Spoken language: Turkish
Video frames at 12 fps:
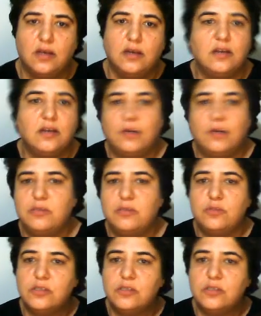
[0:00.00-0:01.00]
Yani bizim
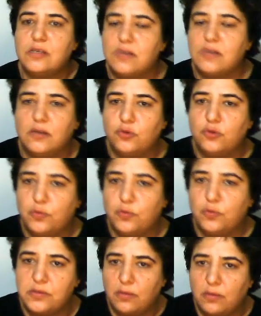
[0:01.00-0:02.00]
için 80 yıl çok bir
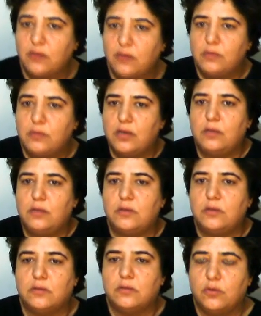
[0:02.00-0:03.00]
zaman gibi
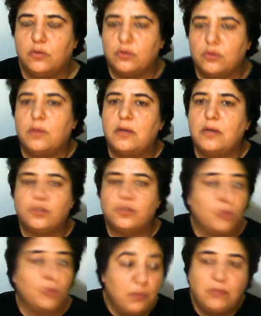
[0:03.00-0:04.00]
gelebilir. O zamana ben şimdi
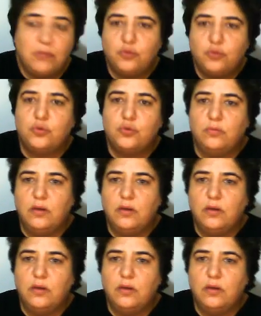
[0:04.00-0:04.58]
onun benim çocuğum